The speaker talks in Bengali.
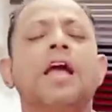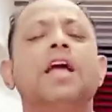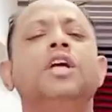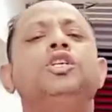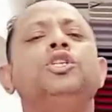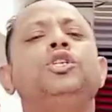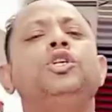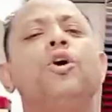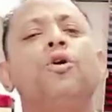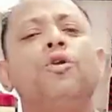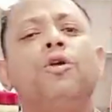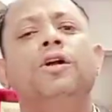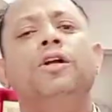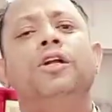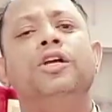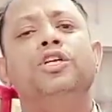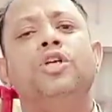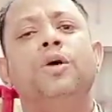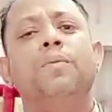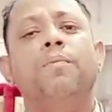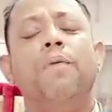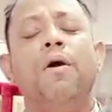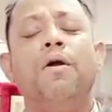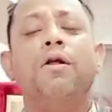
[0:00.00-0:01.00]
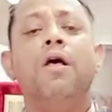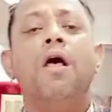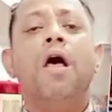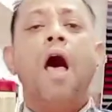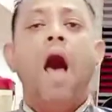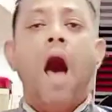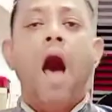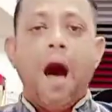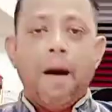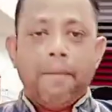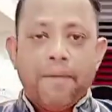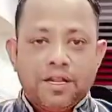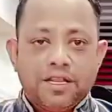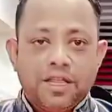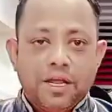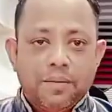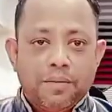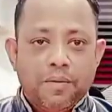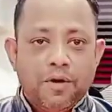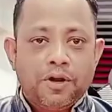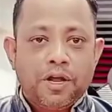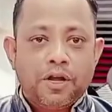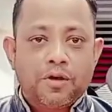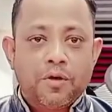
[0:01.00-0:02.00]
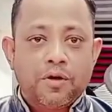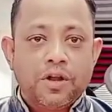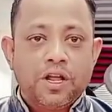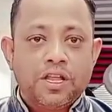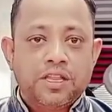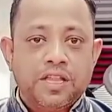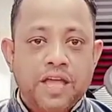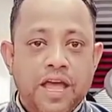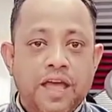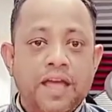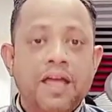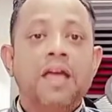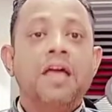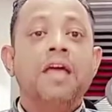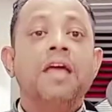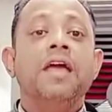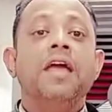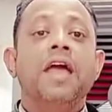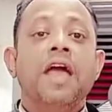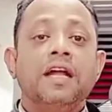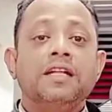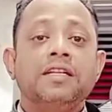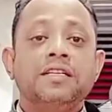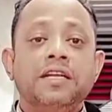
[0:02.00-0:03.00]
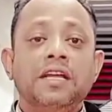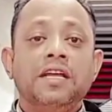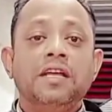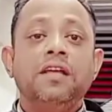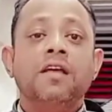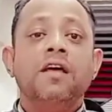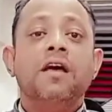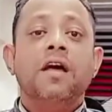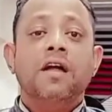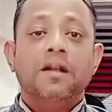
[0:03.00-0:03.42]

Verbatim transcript: এই ষোলোই ডিসেম্বর আমাদের মনে করিয়ে দেয় একটি